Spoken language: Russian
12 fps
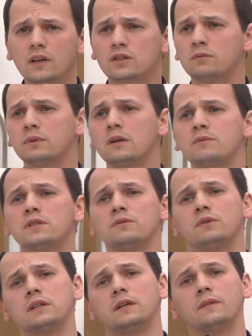чтобы нам
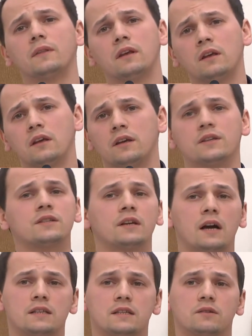сегодня
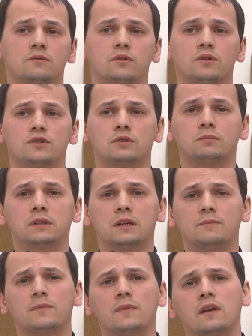искать Его, чтобы
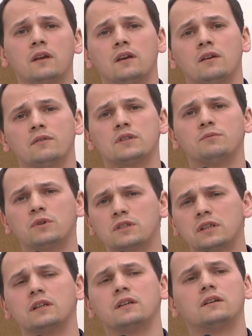нам,
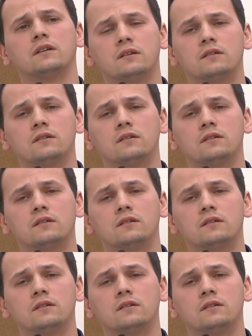возможно,